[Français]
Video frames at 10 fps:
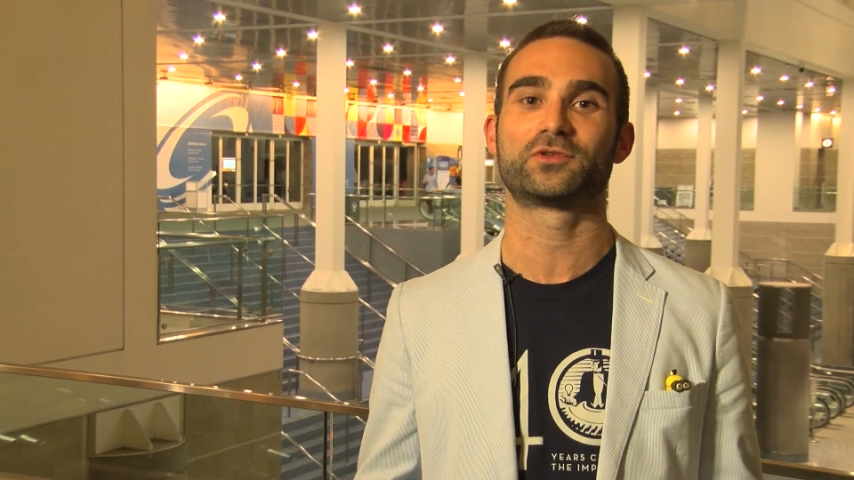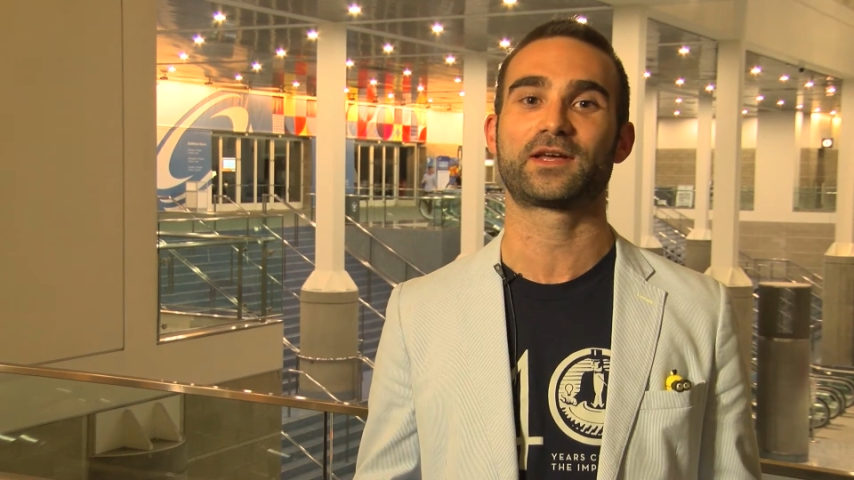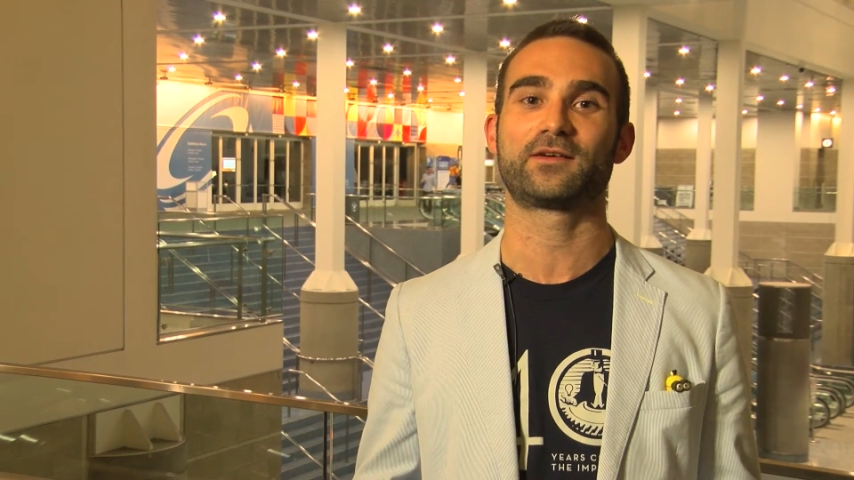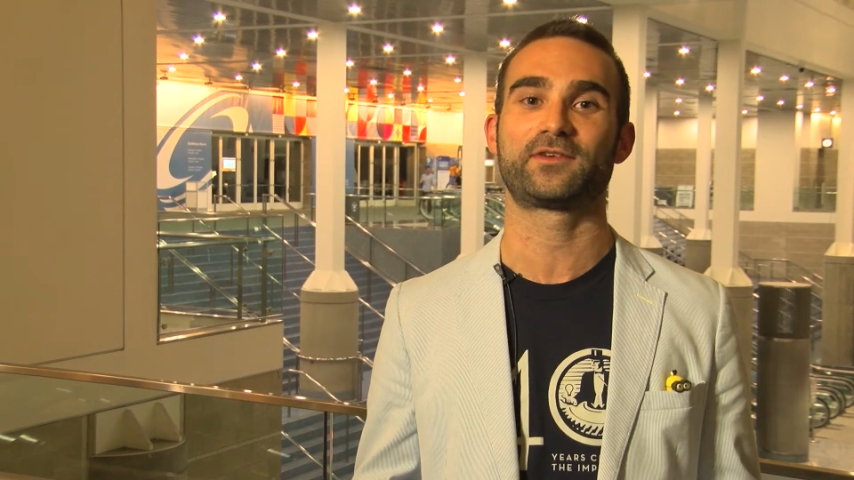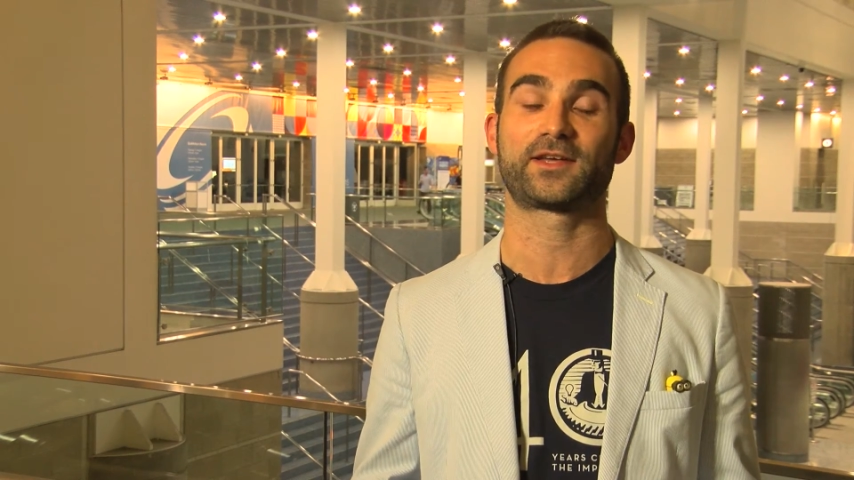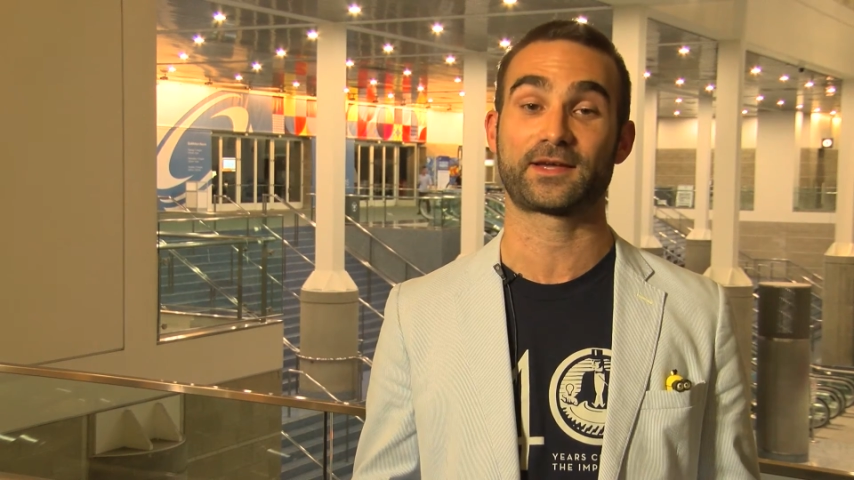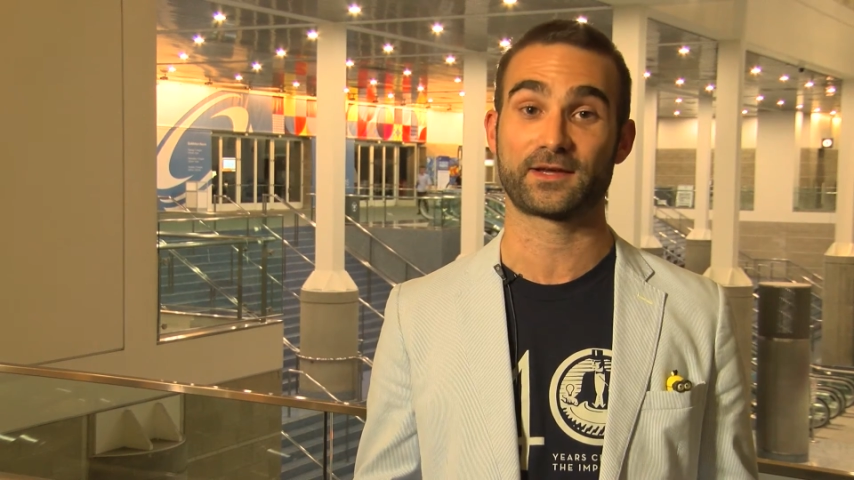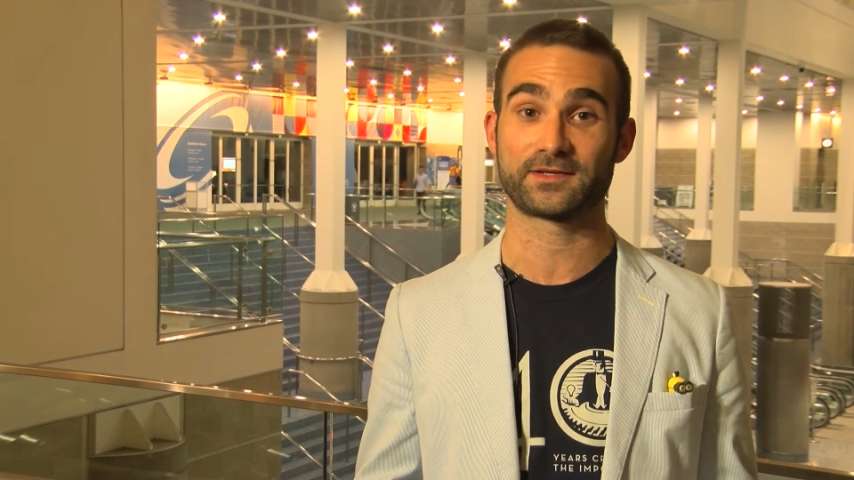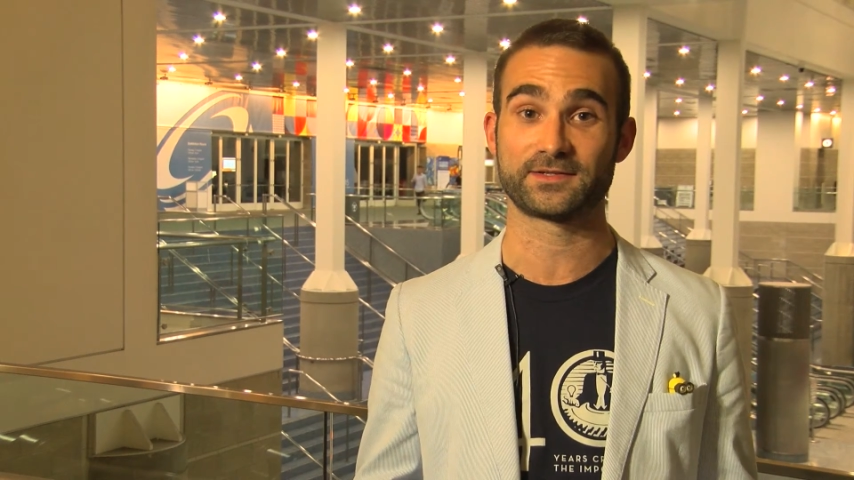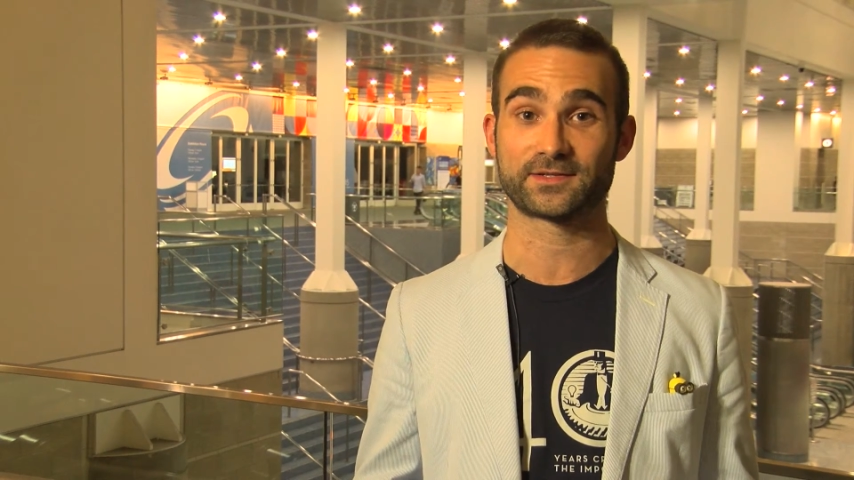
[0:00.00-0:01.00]
travail
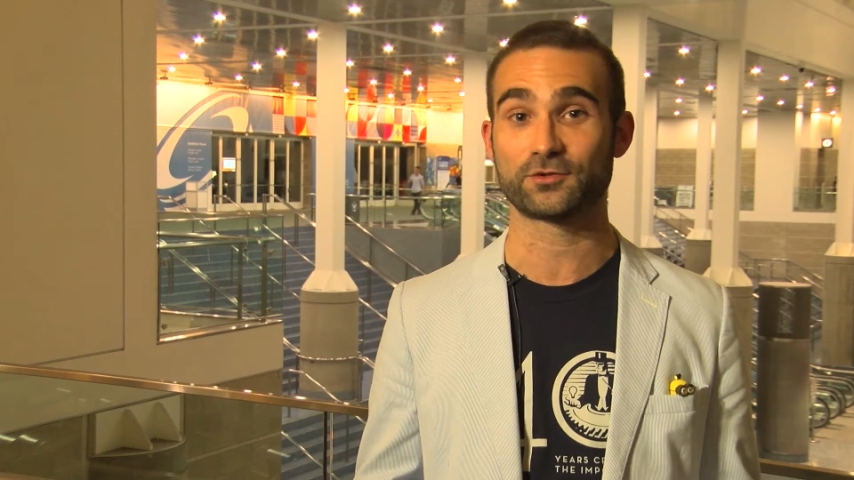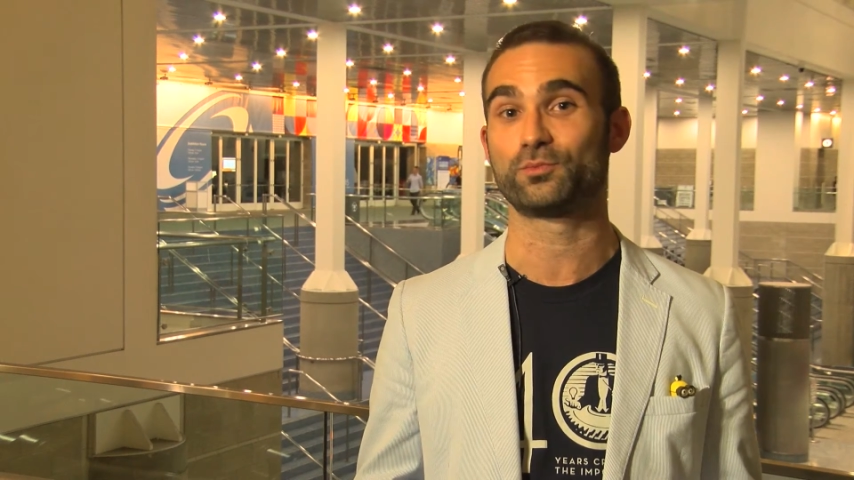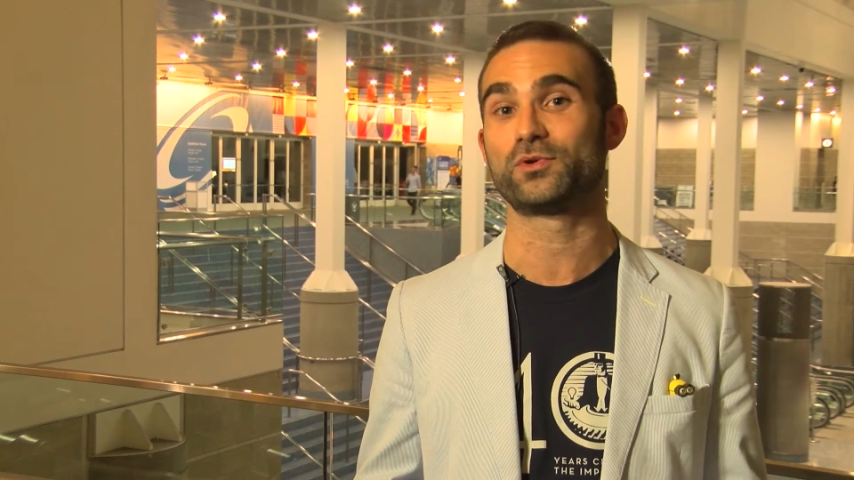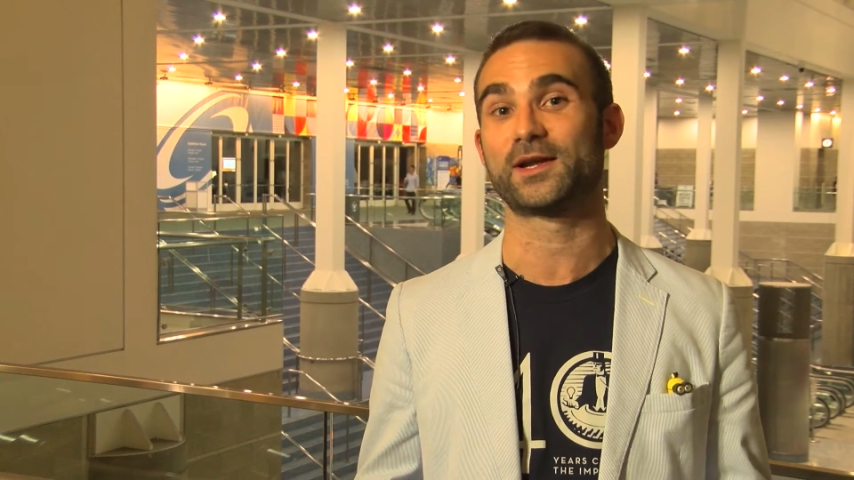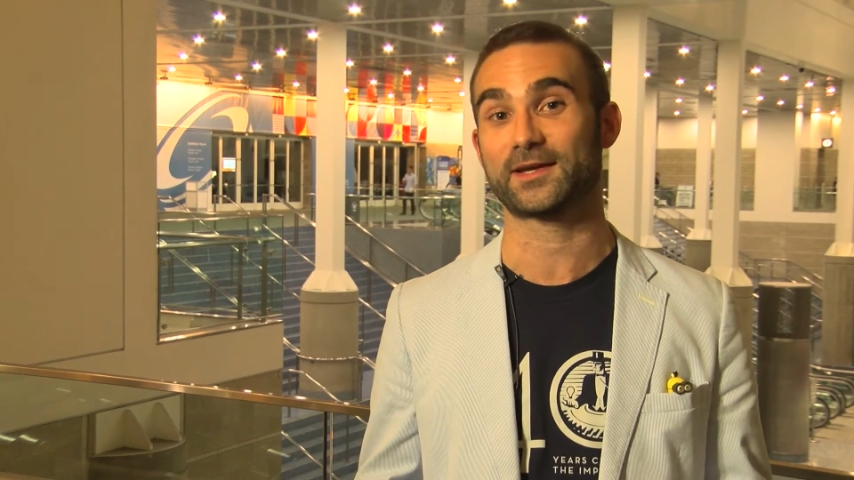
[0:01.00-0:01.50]
réalisé depuis la